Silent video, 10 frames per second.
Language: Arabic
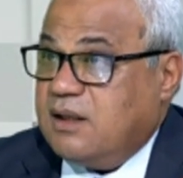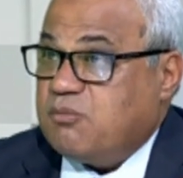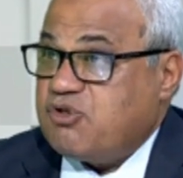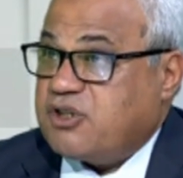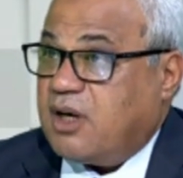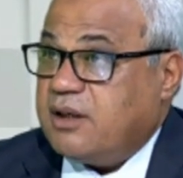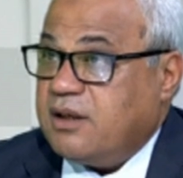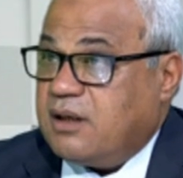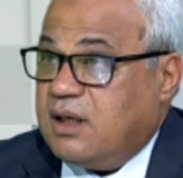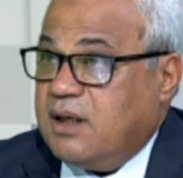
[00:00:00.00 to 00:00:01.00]

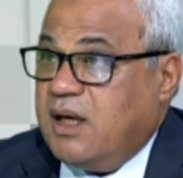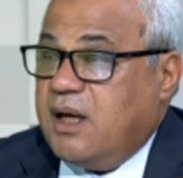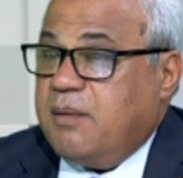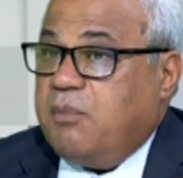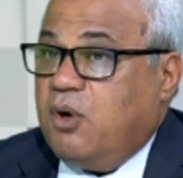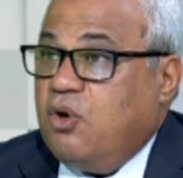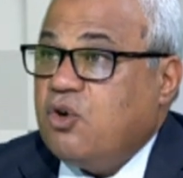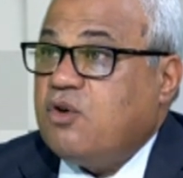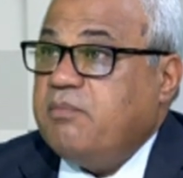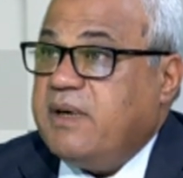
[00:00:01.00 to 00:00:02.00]
مستقرة
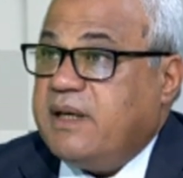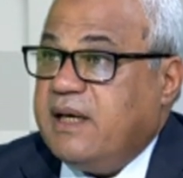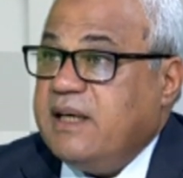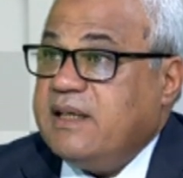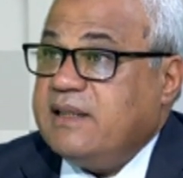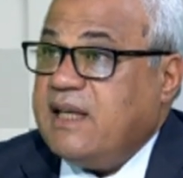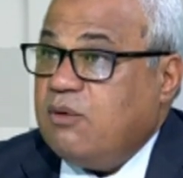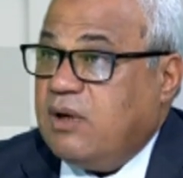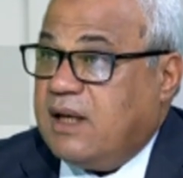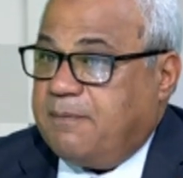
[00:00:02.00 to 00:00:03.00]
بحكم أن
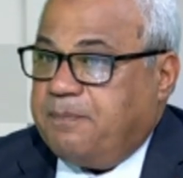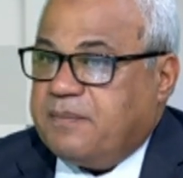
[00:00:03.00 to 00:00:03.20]
الدولة